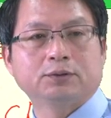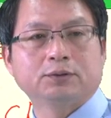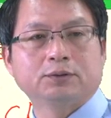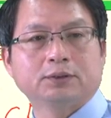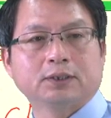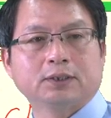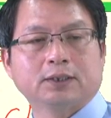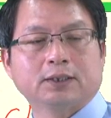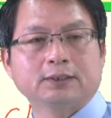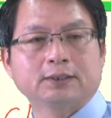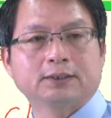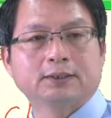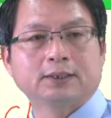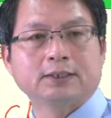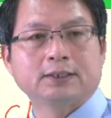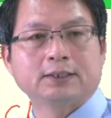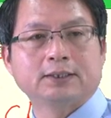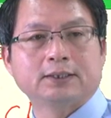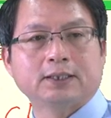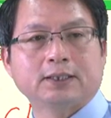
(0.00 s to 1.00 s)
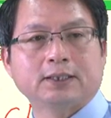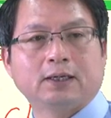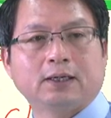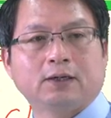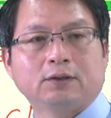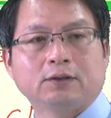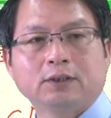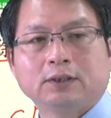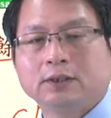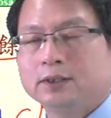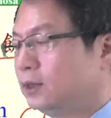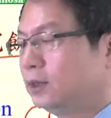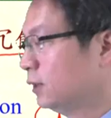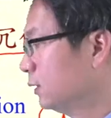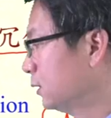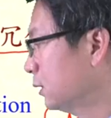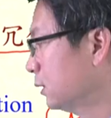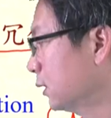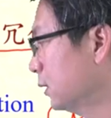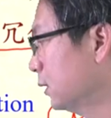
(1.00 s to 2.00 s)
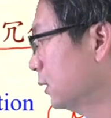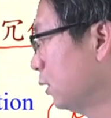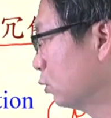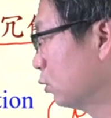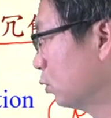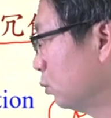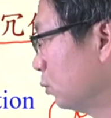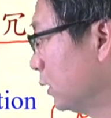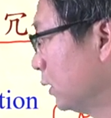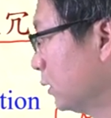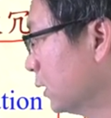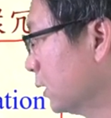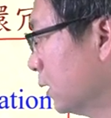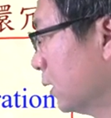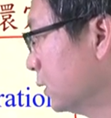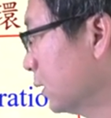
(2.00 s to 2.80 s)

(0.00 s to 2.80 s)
这个更正一下哈，这个要除了这个